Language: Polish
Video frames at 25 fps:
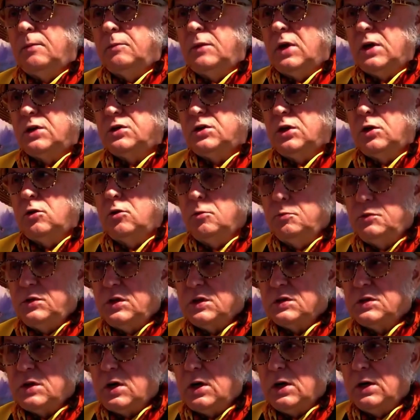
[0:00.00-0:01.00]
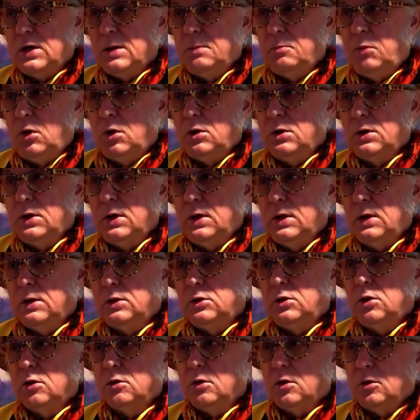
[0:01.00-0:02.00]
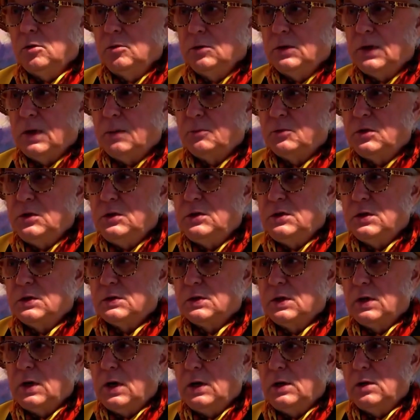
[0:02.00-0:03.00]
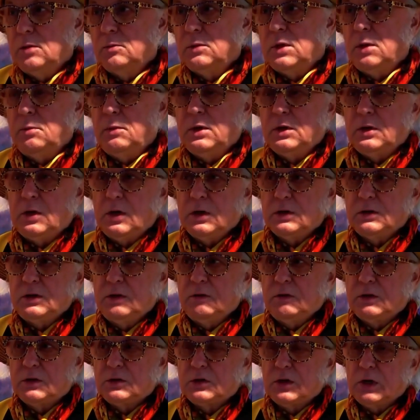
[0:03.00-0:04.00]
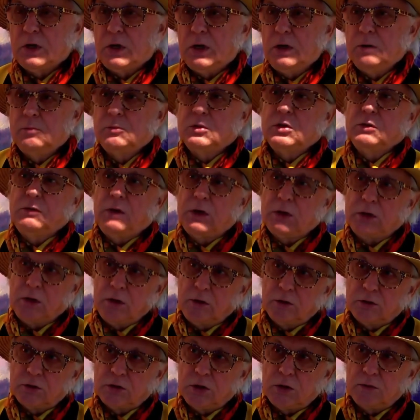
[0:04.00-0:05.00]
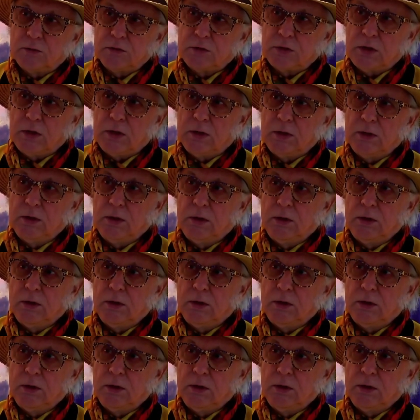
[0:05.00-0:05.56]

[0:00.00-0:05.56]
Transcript: Także róbcie strachy polne, do Kohuta przyjdźcie, zgrają, tam atrakcje Was czekają 4 czerwca